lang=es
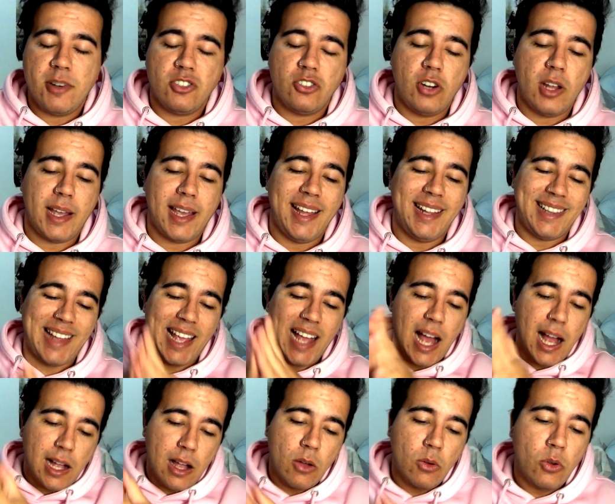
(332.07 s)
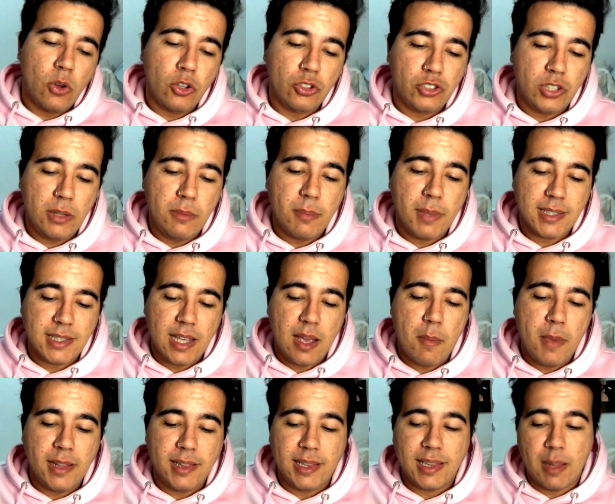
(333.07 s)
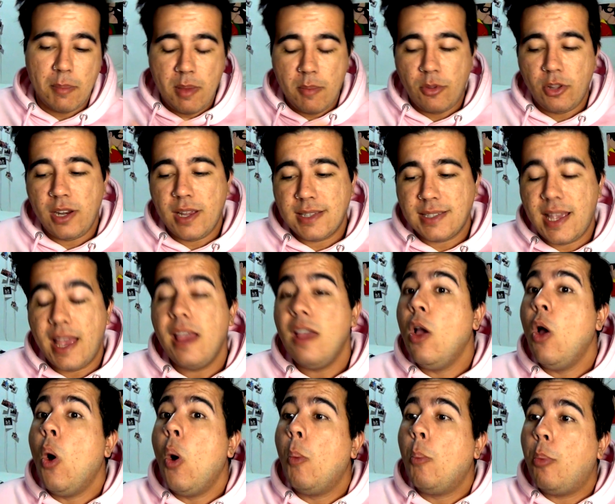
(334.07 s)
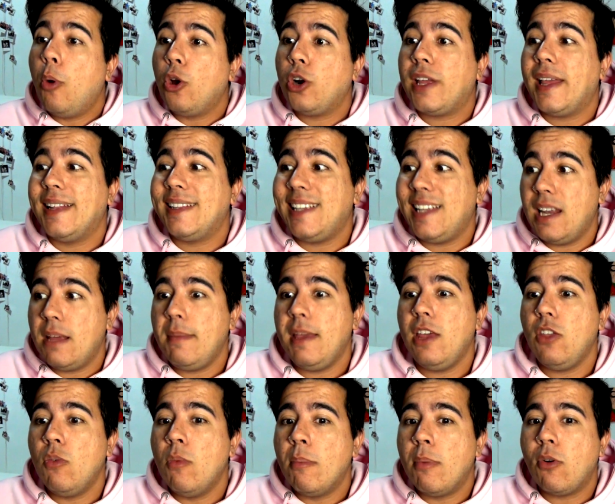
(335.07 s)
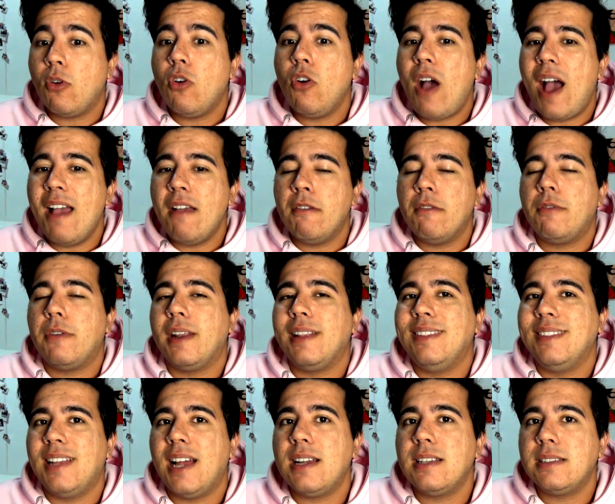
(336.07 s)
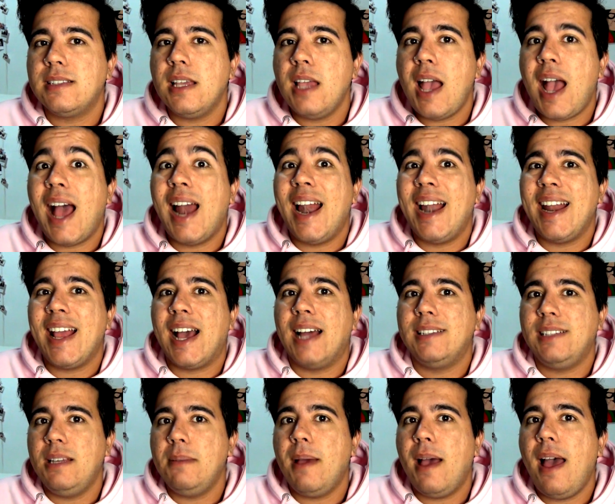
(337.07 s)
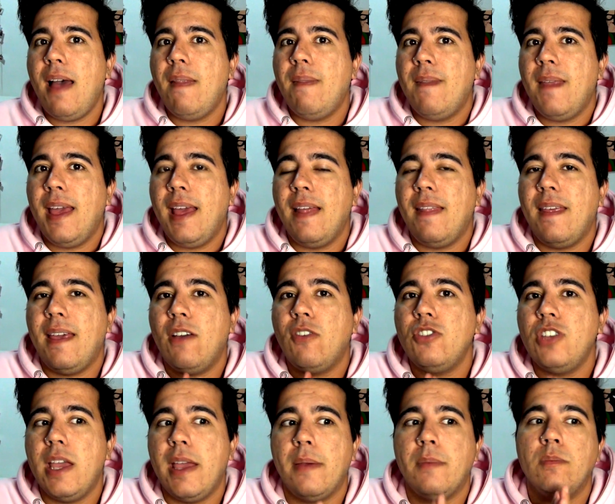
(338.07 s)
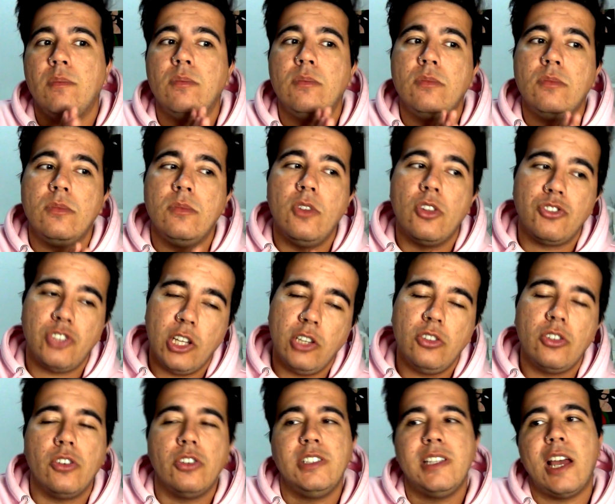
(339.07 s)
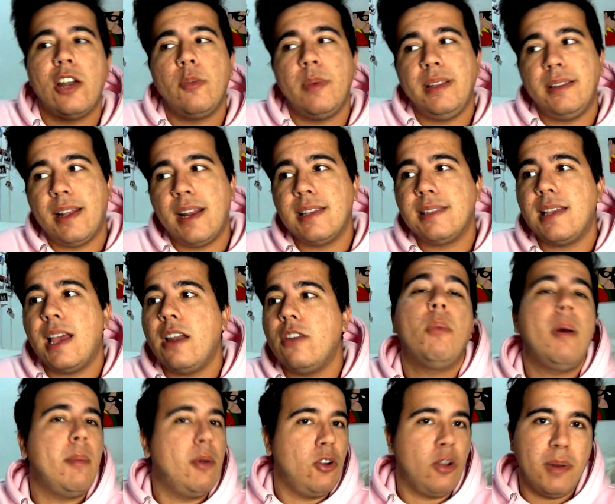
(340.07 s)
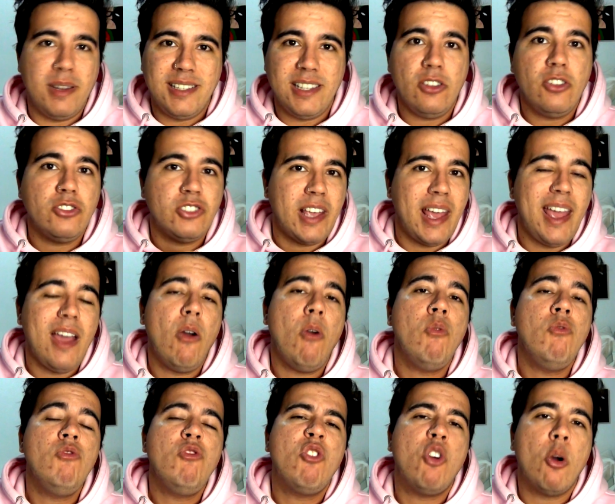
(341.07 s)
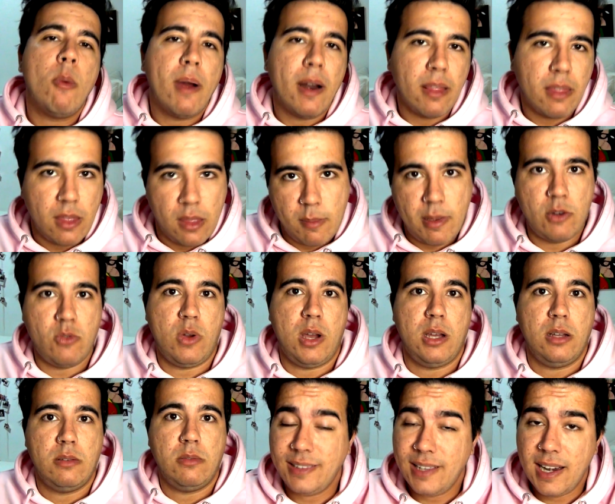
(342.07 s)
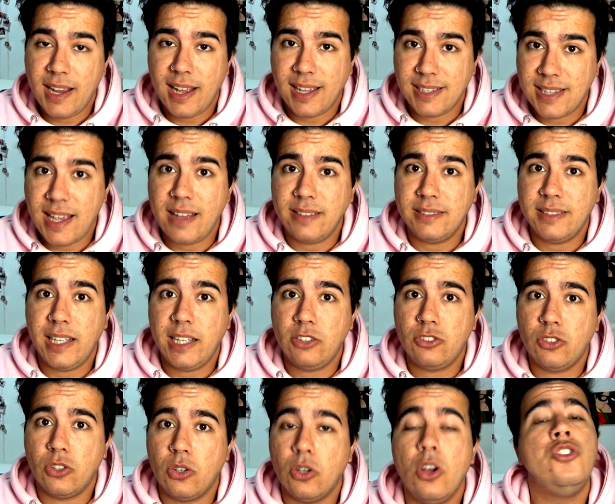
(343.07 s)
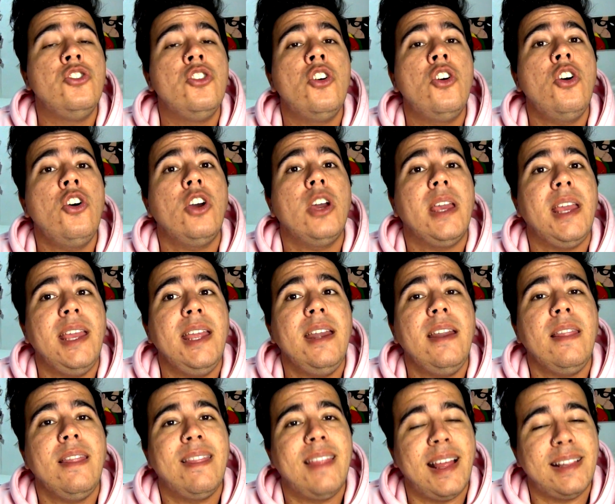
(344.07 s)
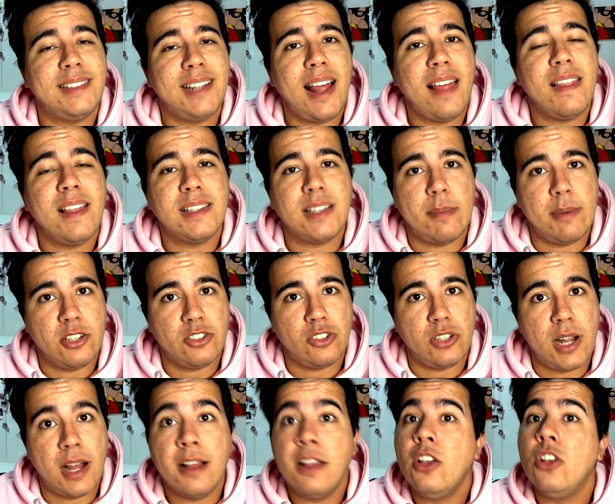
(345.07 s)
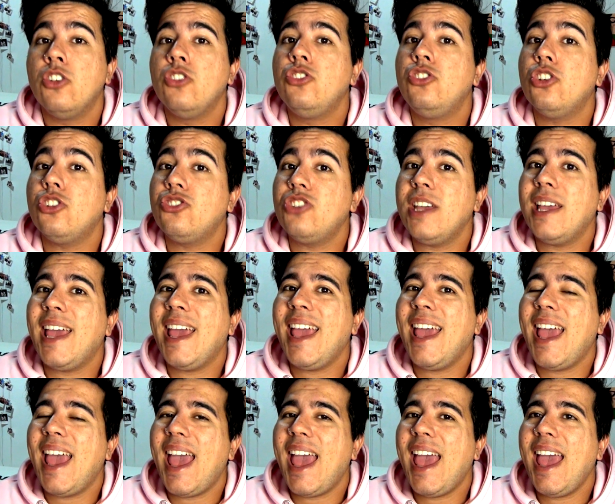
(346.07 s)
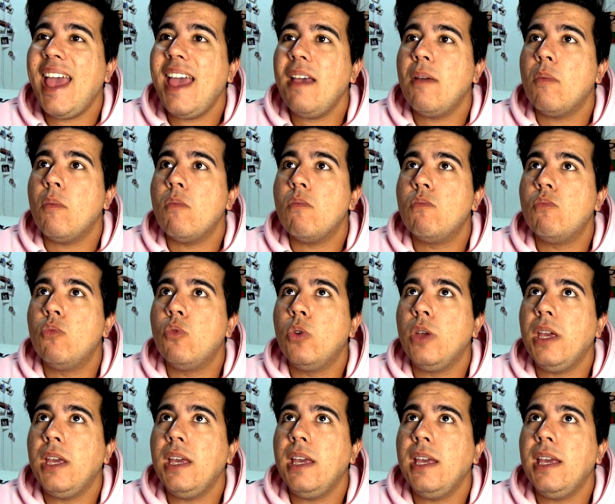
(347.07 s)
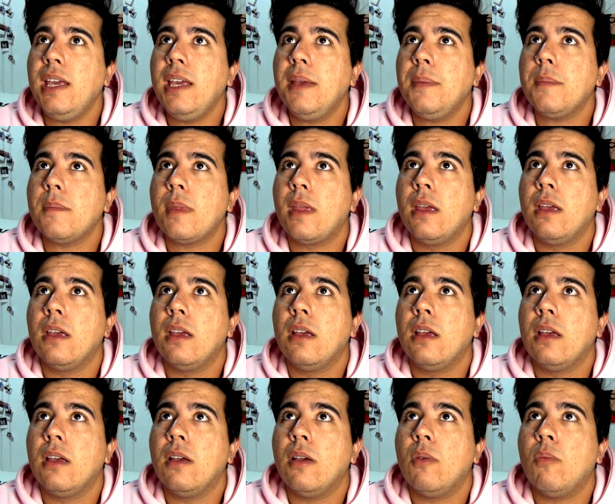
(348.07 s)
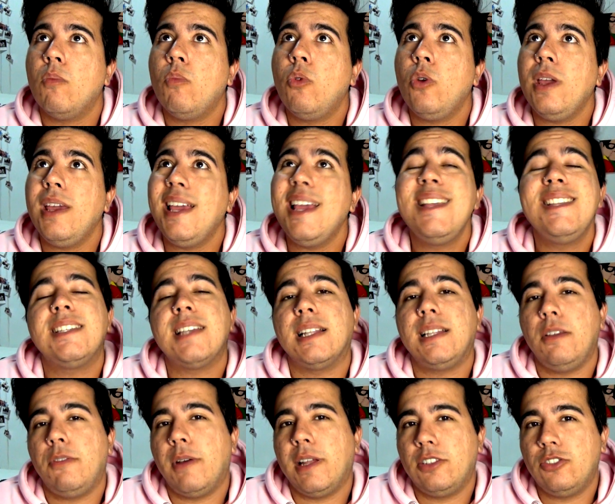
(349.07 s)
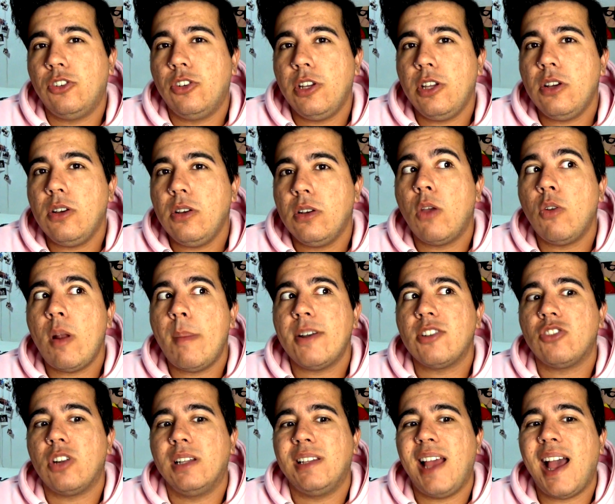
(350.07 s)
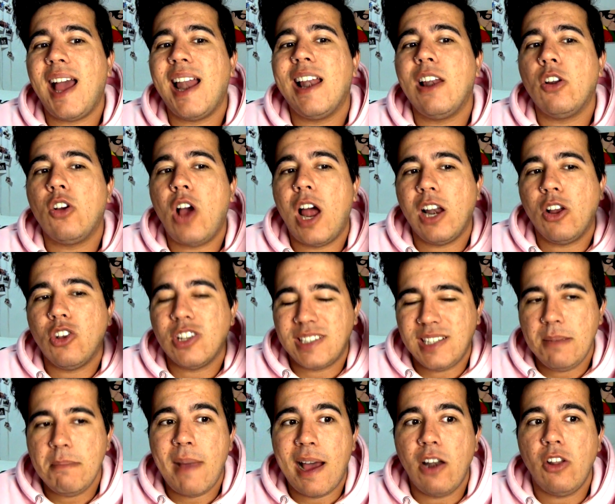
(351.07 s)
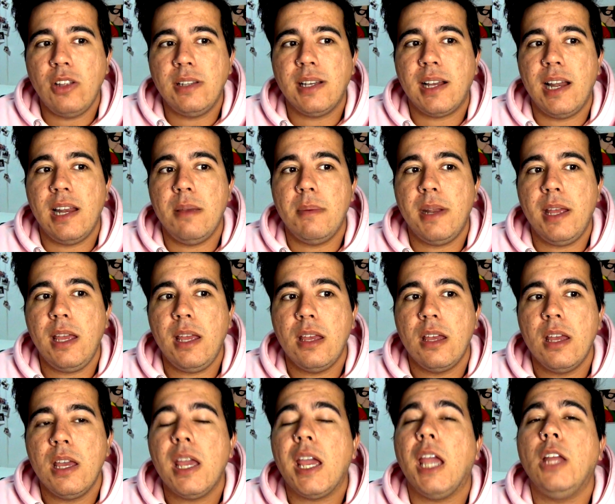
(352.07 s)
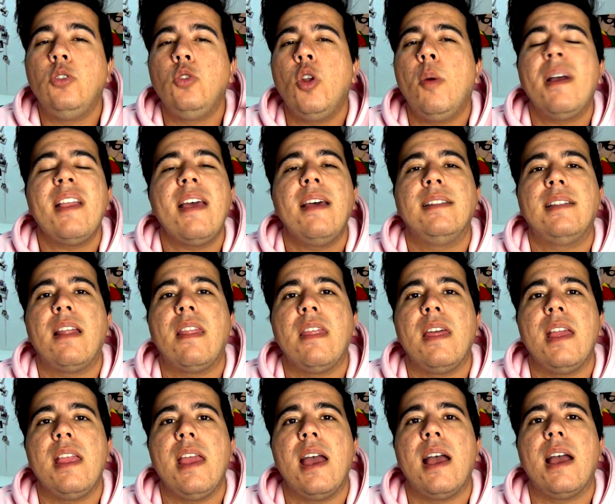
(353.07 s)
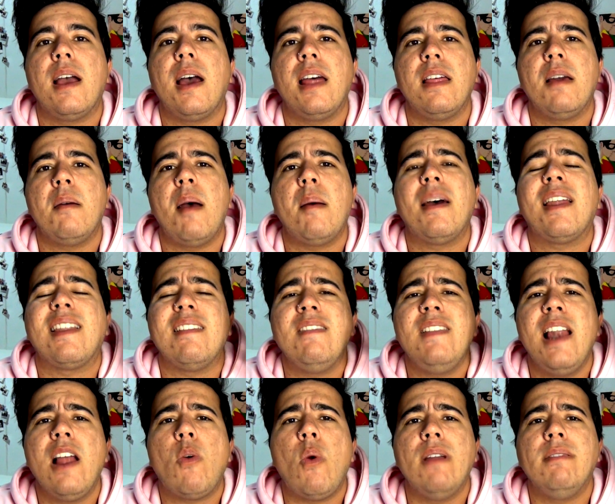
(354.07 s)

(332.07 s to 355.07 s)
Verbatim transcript: la persona que te casca un ghosting, básicamente, también podría ser porque tiene miedo un poco a enfrentarse a la negativa de, de oye, mm, lo siento, ya no me interesa. Vamos, lo que viene siendo ser un cobarde de manual. ¿Qué tienes que hacer ante esto? No ir detrás de esa persona. Yo sé que es muy muy insatisfactorio que una persona te haga algo, así malo de este calibre y tú no vayas detrás de ella a, rendirle